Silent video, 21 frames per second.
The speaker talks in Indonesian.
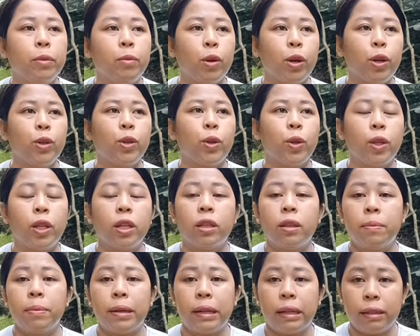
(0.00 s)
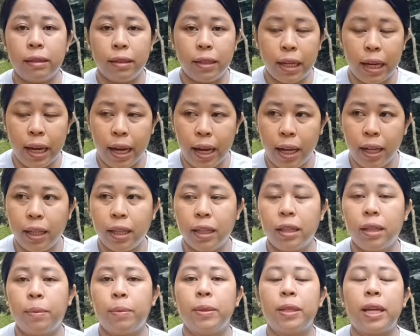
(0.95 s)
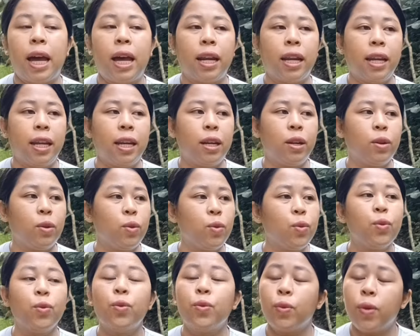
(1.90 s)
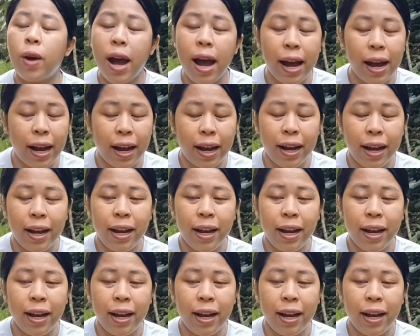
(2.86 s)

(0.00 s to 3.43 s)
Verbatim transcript: Mbok Kijono tetap kerja tetap cari uang